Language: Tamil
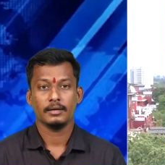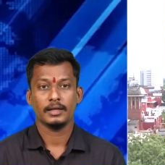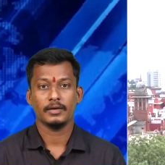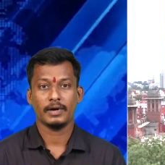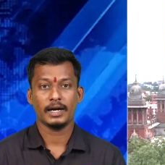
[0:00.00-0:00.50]

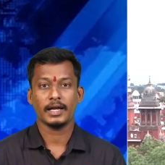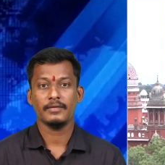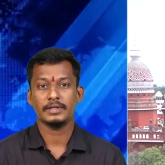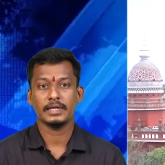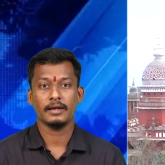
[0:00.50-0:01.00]
இந்த வழக்கை
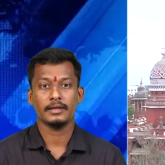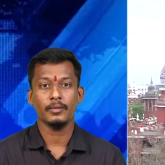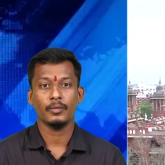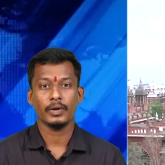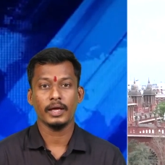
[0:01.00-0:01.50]
விசாரித்த
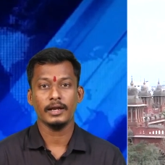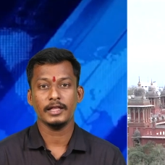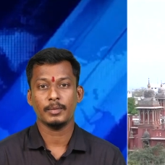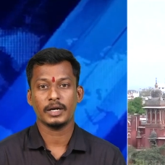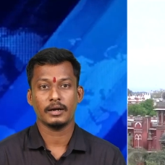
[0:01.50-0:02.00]

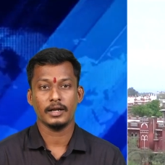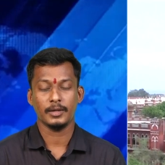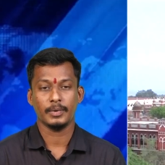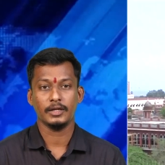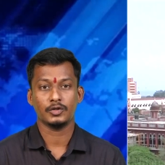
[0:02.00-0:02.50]
உயர்நீதிமன்ற
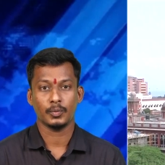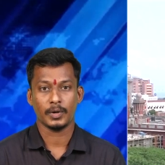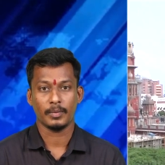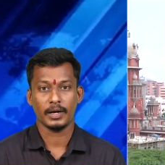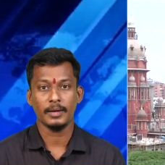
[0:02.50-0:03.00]
நீதிபதி
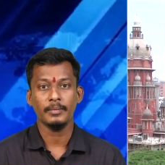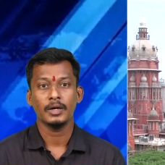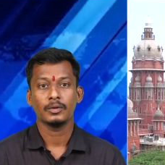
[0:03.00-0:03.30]
சுப்பிரமணியம்